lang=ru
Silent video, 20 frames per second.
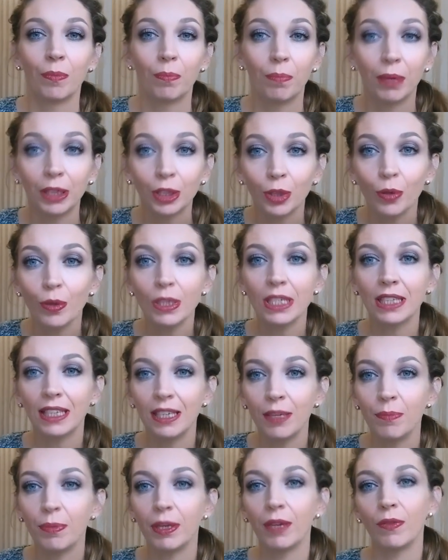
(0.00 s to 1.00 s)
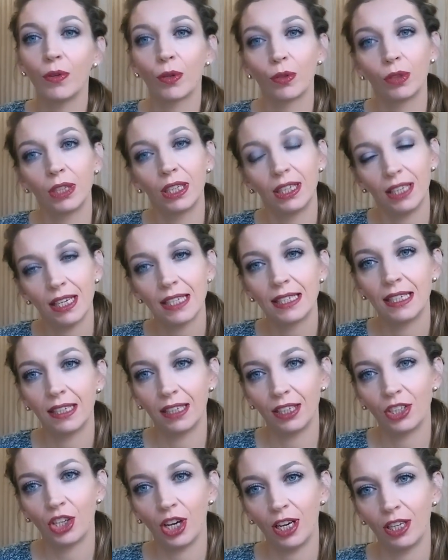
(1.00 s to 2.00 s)
Подходит ли перевернутый класс для
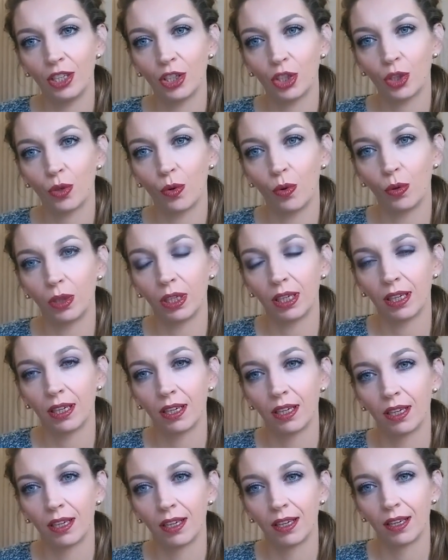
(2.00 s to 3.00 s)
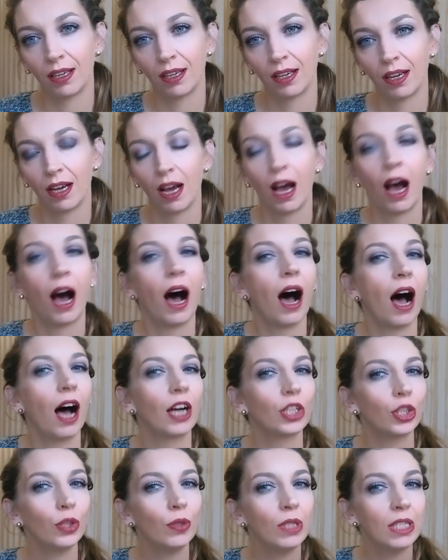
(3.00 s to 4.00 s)
начальной школы? А
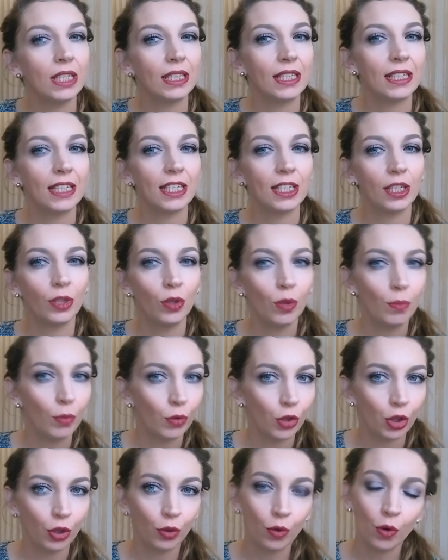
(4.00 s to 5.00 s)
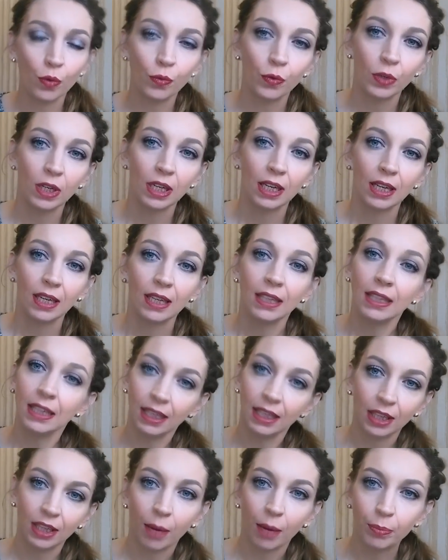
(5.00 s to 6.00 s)
что делать, если дома учеников
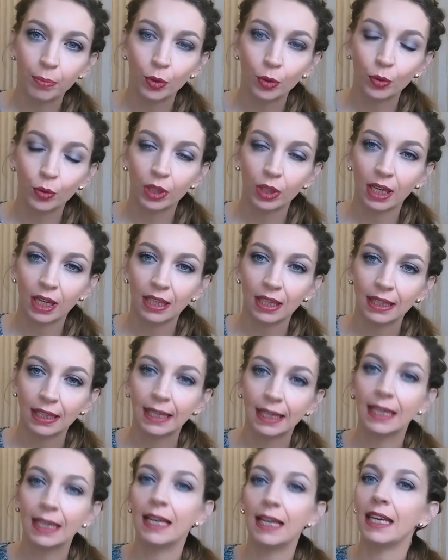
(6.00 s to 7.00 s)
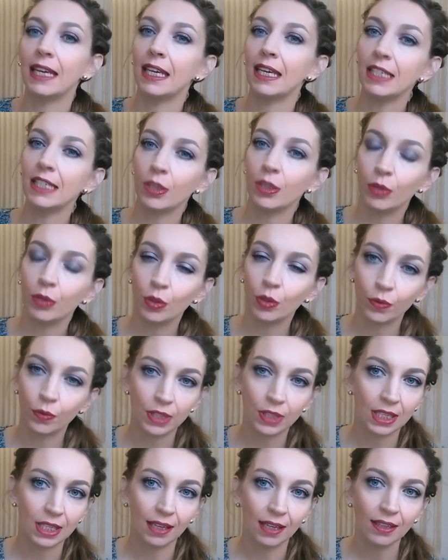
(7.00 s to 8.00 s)
нет компьютера или есть, но не у
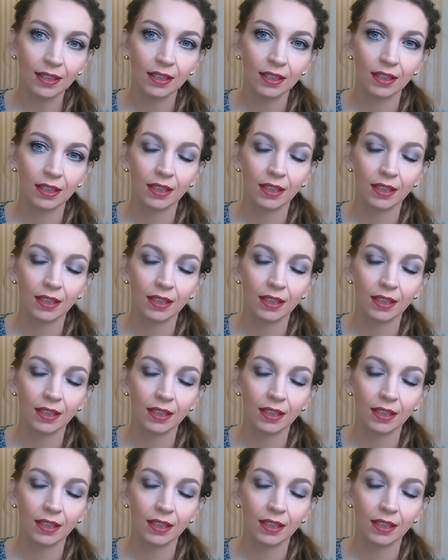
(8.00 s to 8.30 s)
всех?